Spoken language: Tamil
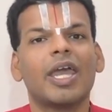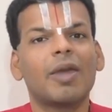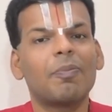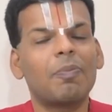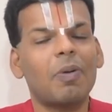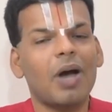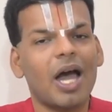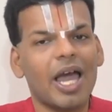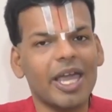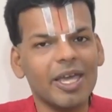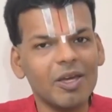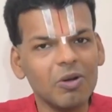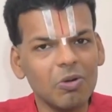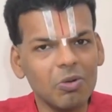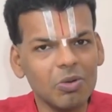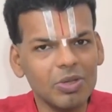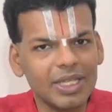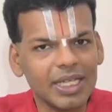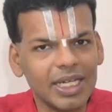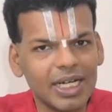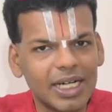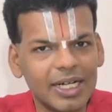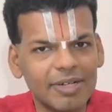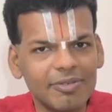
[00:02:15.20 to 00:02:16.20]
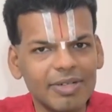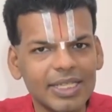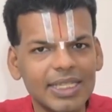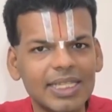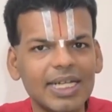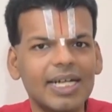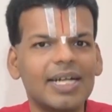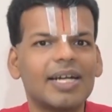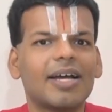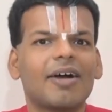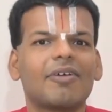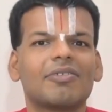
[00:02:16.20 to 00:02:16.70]
இப்போ ஐநூத்தி
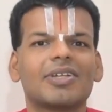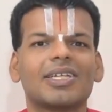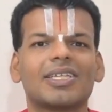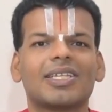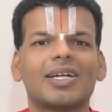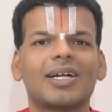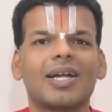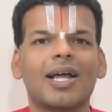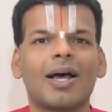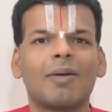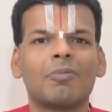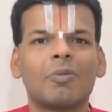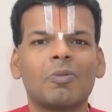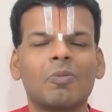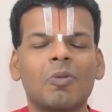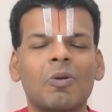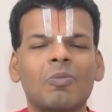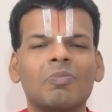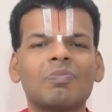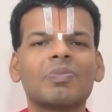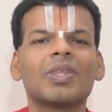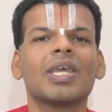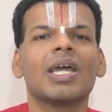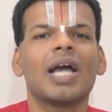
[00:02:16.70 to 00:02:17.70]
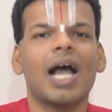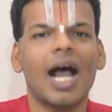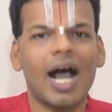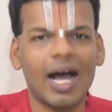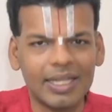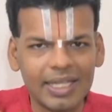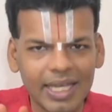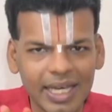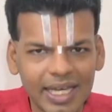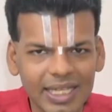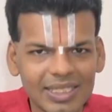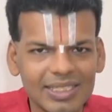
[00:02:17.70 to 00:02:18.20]
எழுபத்தேழாவது திருநாமமும்
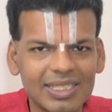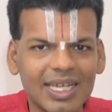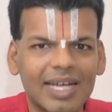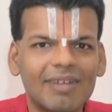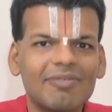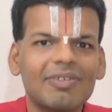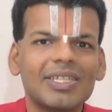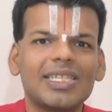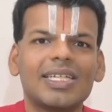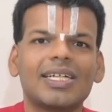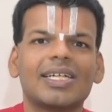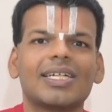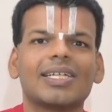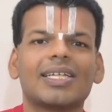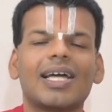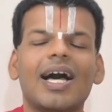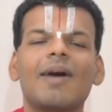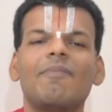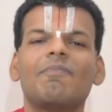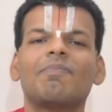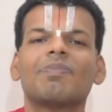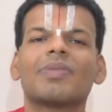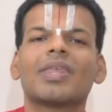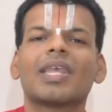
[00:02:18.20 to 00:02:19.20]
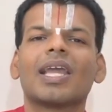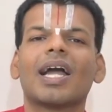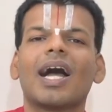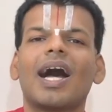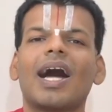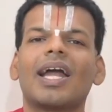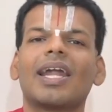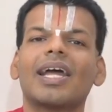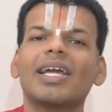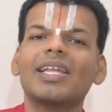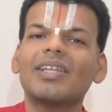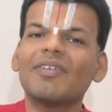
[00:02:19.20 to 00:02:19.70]
அதே சர்வதிற்கு தான்
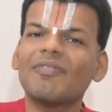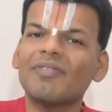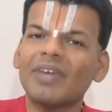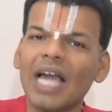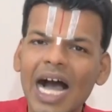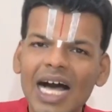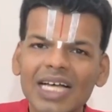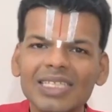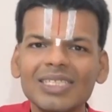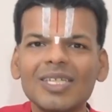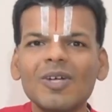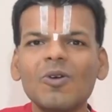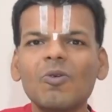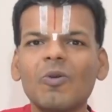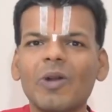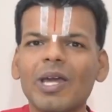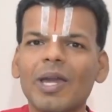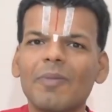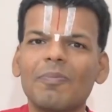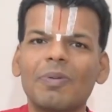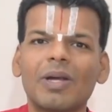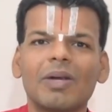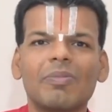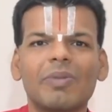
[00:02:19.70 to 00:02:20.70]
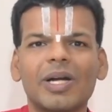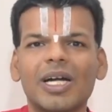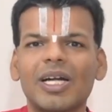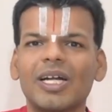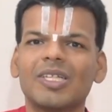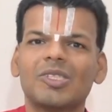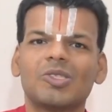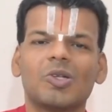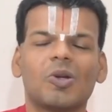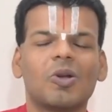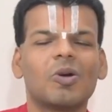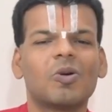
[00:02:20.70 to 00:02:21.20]
ஆனா இது வியாசருடைய
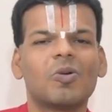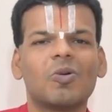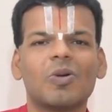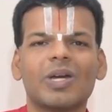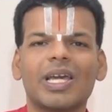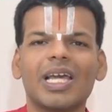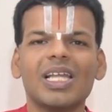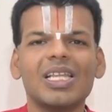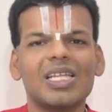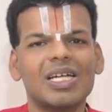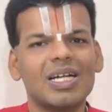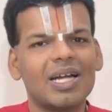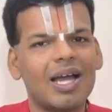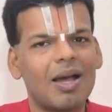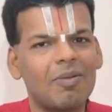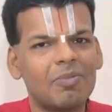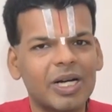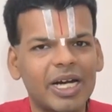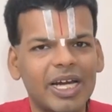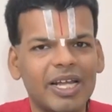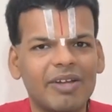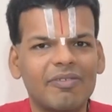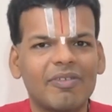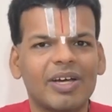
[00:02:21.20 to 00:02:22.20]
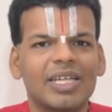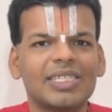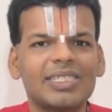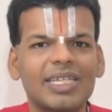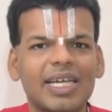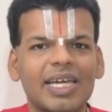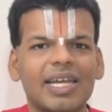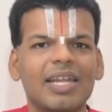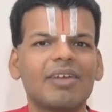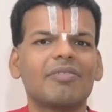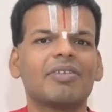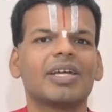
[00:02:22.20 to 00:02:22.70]
பெருமைகளை சொல்லக்கூடிய திருநாமங்களின்
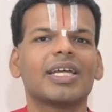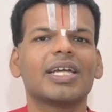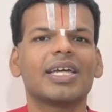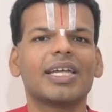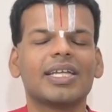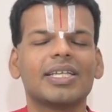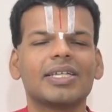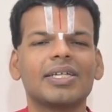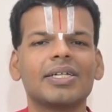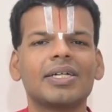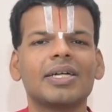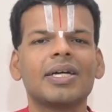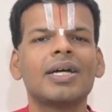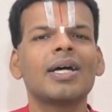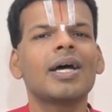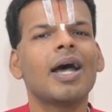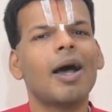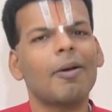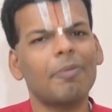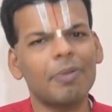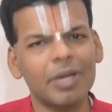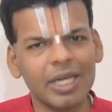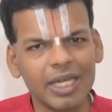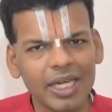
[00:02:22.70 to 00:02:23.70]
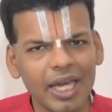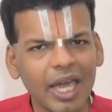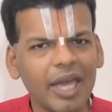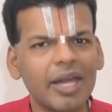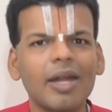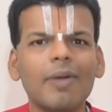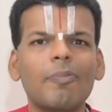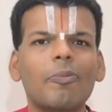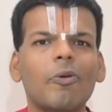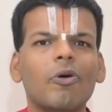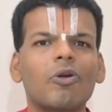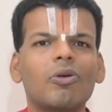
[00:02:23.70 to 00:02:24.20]
வரிசையிலே வருகிறது அப்ப இங்க
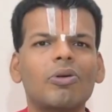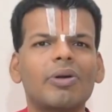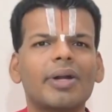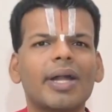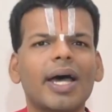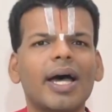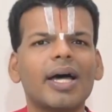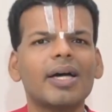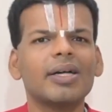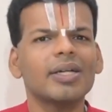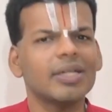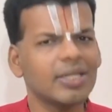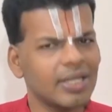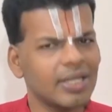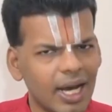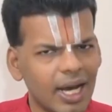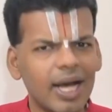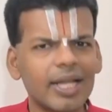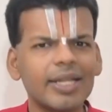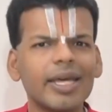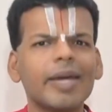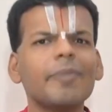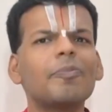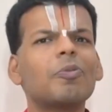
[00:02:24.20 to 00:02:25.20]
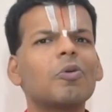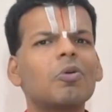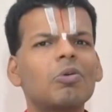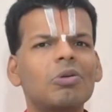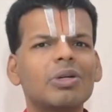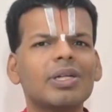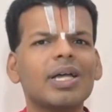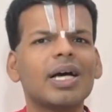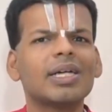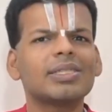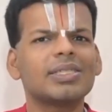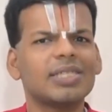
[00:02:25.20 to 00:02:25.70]
என்ன பொருள்னா அதே
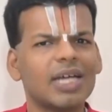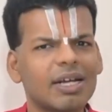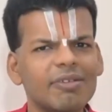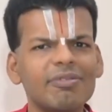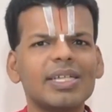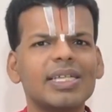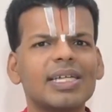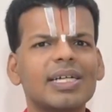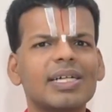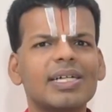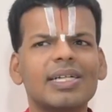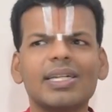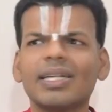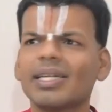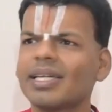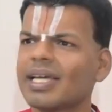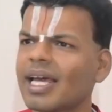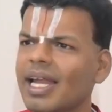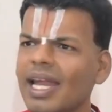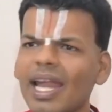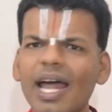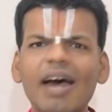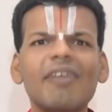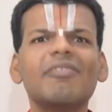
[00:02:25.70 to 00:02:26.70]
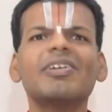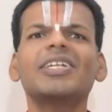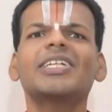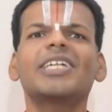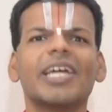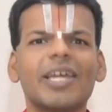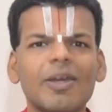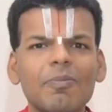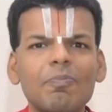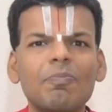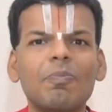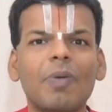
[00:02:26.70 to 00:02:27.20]
பொருள் தான் சர்வதிருக்
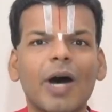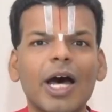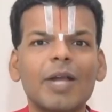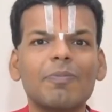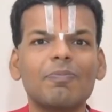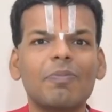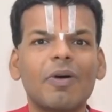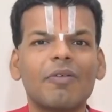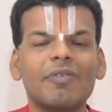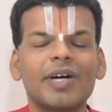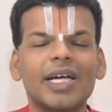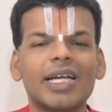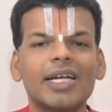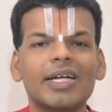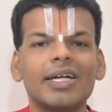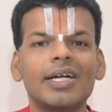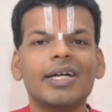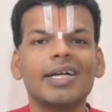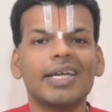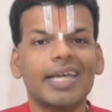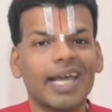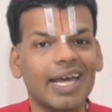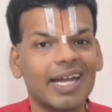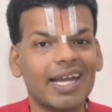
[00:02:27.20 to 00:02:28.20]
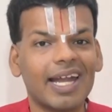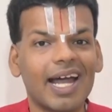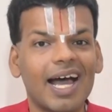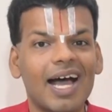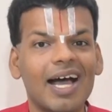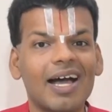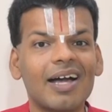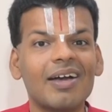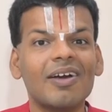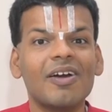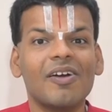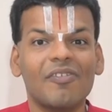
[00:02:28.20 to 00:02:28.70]
எல்லாவற்றையும் பார்ப்பவர் ஏன்னா
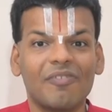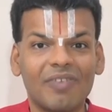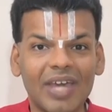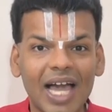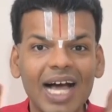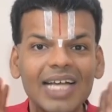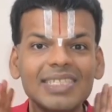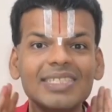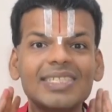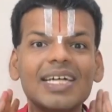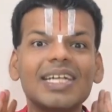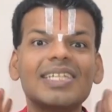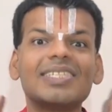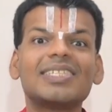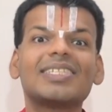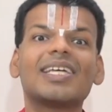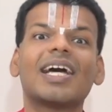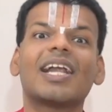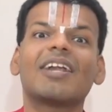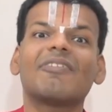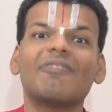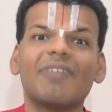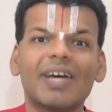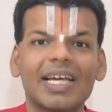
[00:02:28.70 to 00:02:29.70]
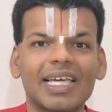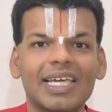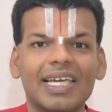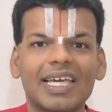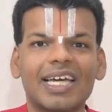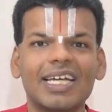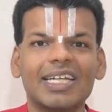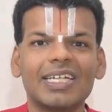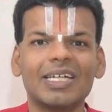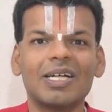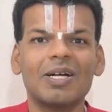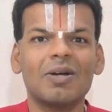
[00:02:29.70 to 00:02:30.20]
வியாசர்
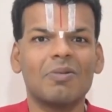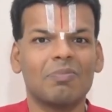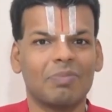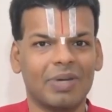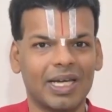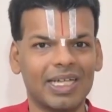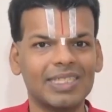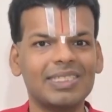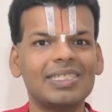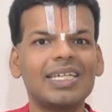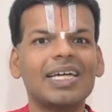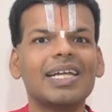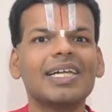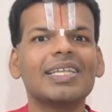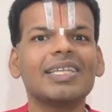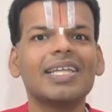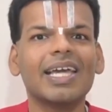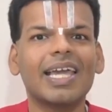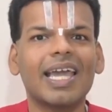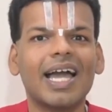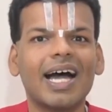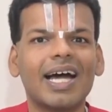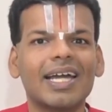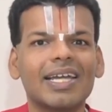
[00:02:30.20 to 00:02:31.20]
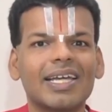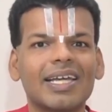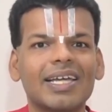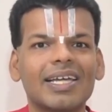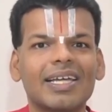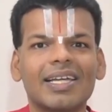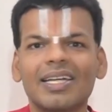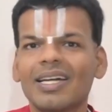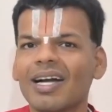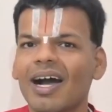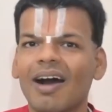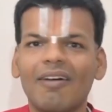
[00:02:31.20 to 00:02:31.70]
சர்வஜர் மிகச்சிறந்த ஞானி
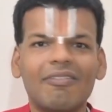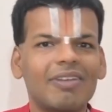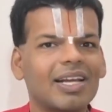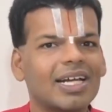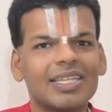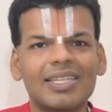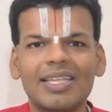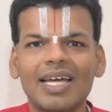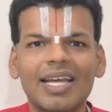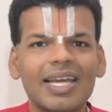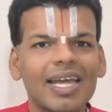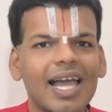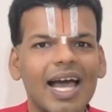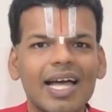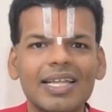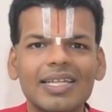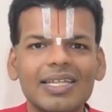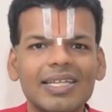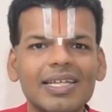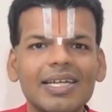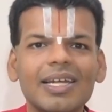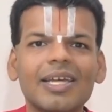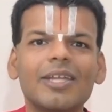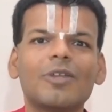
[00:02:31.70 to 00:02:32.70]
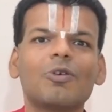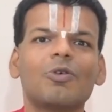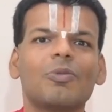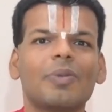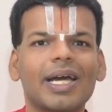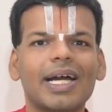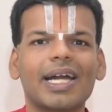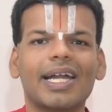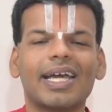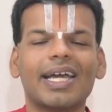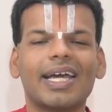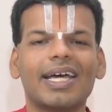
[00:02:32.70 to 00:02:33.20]
அவருக்கு தெரியாததுன்னு
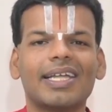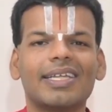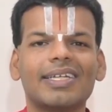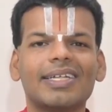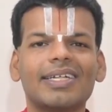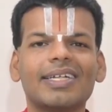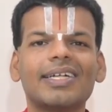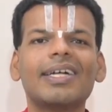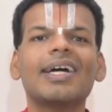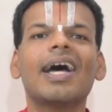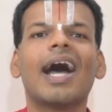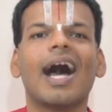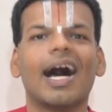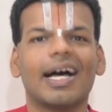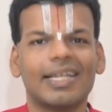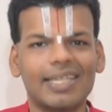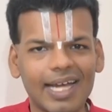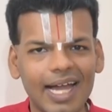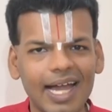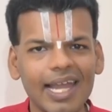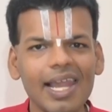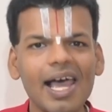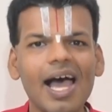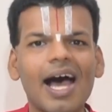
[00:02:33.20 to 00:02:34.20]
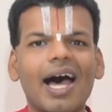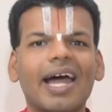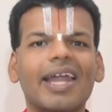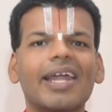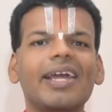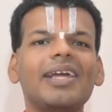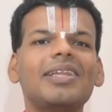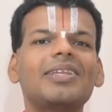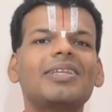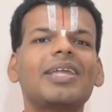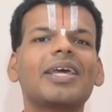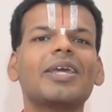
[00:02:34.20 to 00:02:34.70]
எதுவுமே கிடையாது அதனால
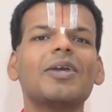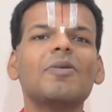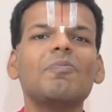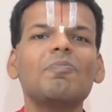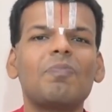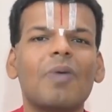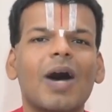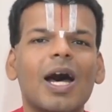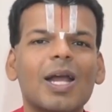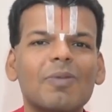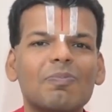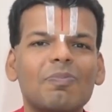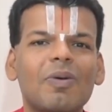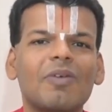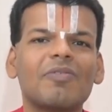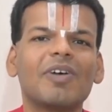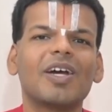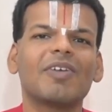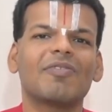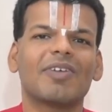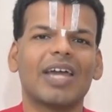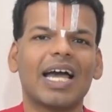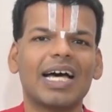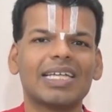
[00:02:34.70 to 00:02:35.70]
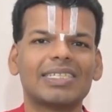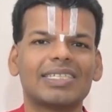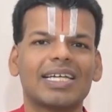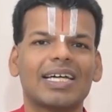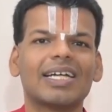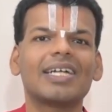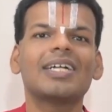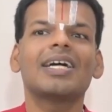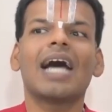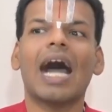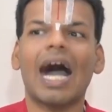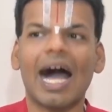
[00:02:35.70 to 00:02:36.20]
அனைத்தையும் பார்ப்பவர்
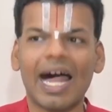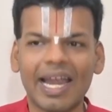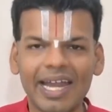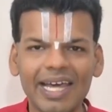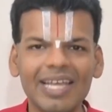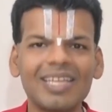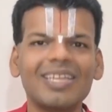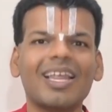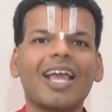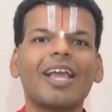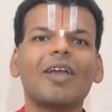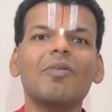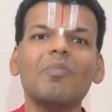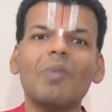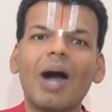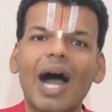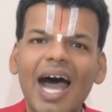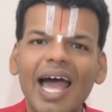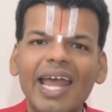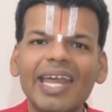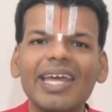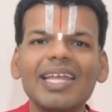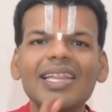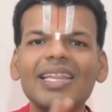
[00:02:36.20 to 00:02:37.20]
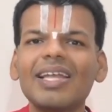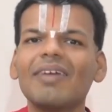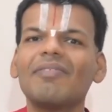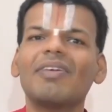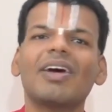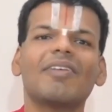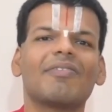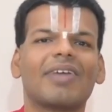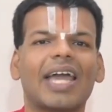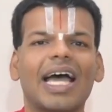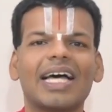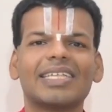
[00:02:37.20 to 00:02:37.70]
வியாசர் அனைத்தையும்
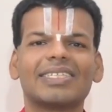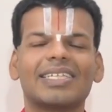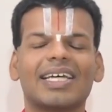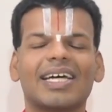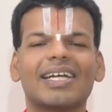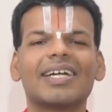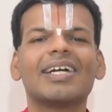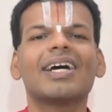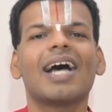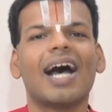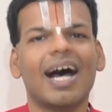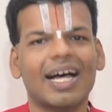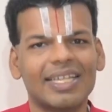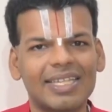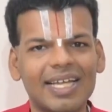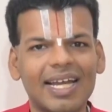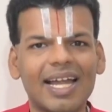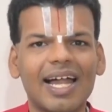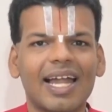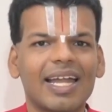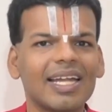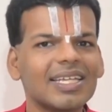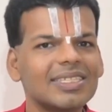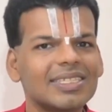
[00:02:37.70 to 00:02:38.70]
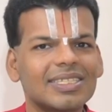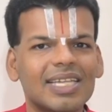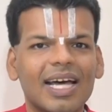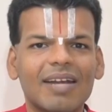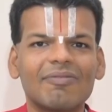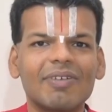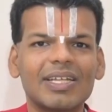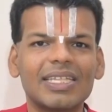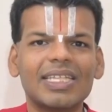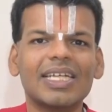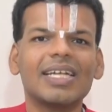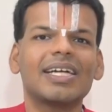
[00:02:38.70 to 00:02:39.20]
அறிந்தவர் வியாசர் அதனால
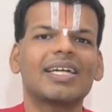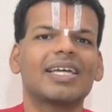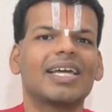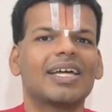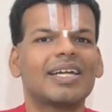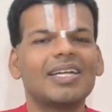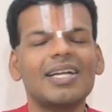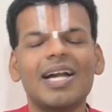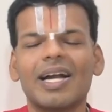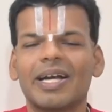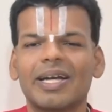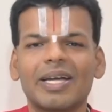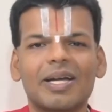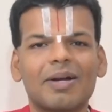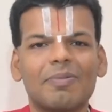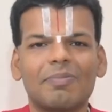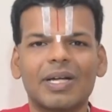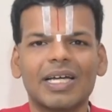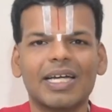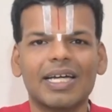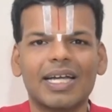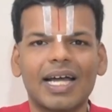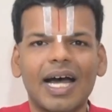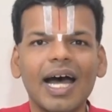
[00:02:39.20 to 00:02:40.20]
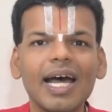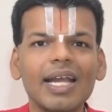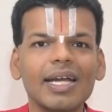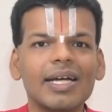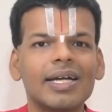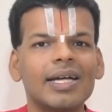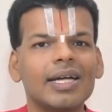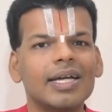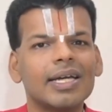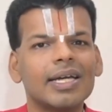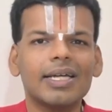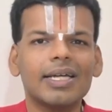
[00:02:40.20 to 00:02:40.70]
சர்வதிருக் என்று அழைக்கப்படுகிறார்
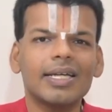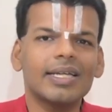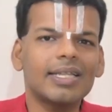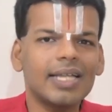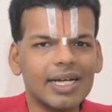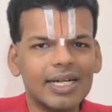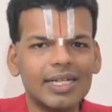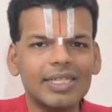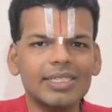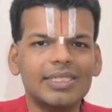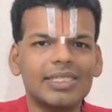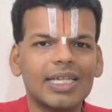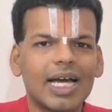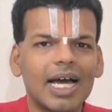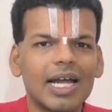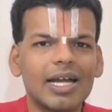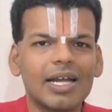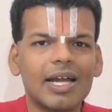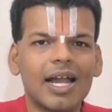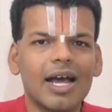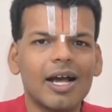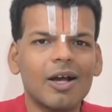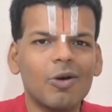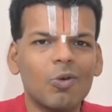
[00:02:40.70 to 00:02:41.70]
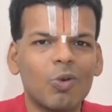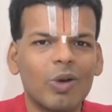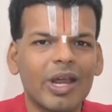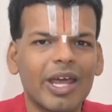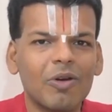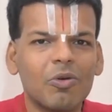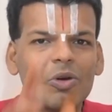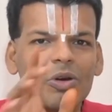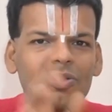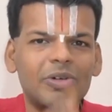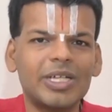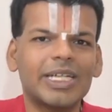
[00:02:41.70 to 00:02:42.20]
இதற்கு சான்றாக ஒரே
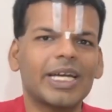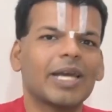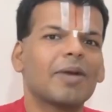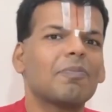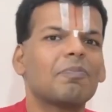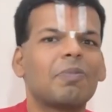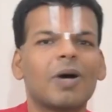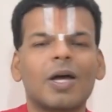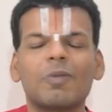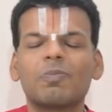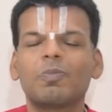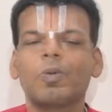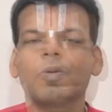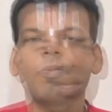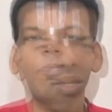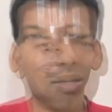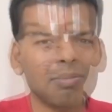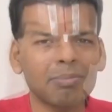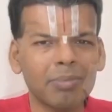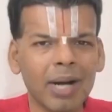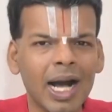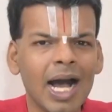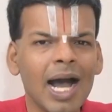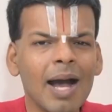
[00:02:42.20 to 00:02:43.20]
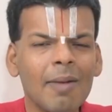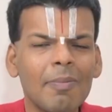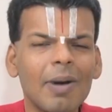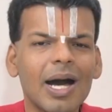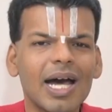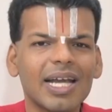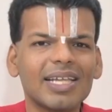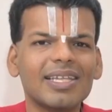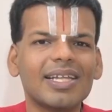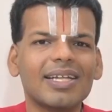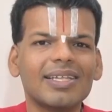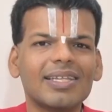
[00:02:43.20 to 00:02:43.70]
ஒரு விஷயம் பார்ப்போம்
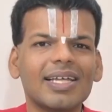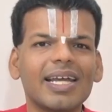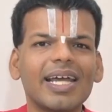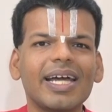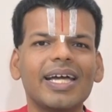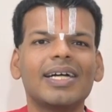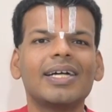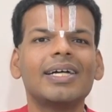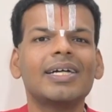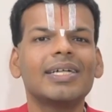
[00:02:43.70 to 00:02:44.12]
மகாபாரதத்துல